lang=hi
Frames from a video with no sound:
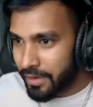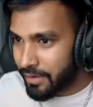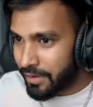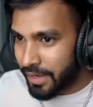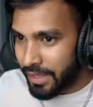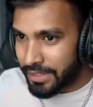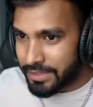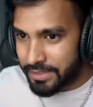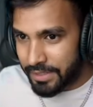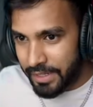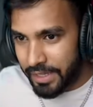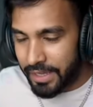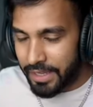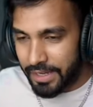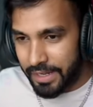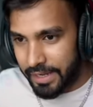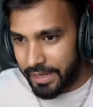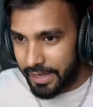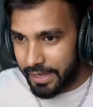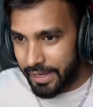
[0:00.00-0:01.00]
नेक्स्ट डे के
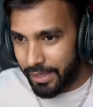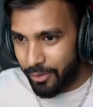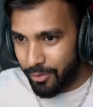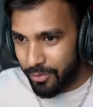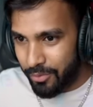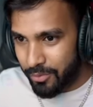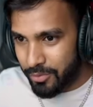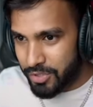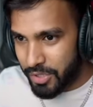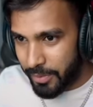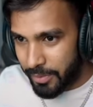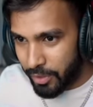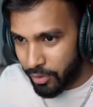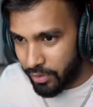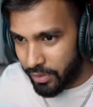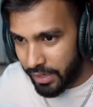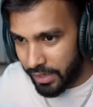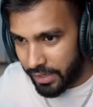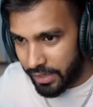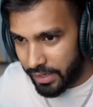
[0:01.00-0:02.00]
लिए रेडी हूँ मुझे
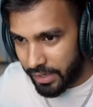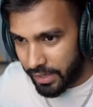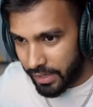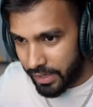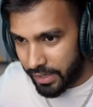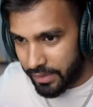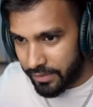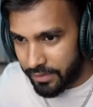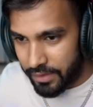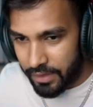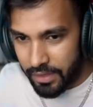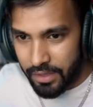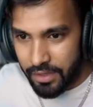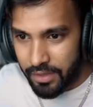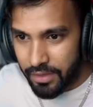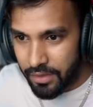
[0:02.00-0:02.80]
बिल्कुल डर नहीं लग रहा है इनसे